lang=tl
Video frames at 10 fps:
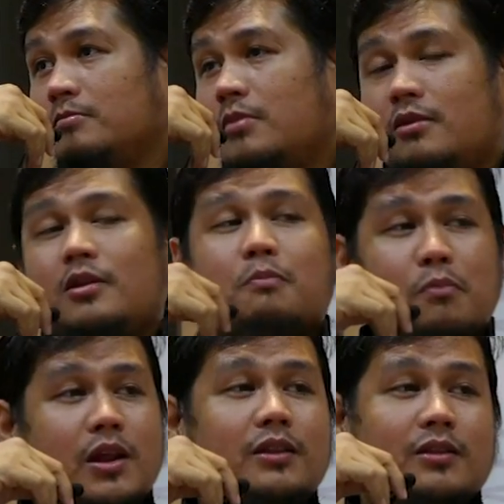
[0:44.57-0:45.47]
Pero
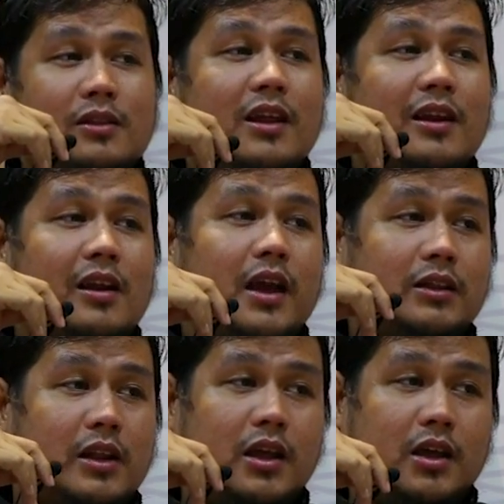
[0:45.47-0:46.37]
na-print din
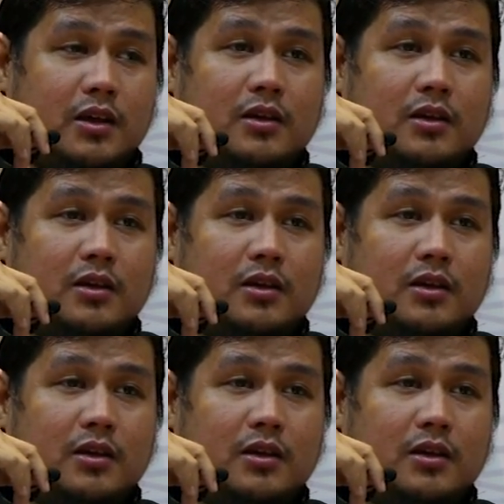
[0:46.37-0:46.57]
lately.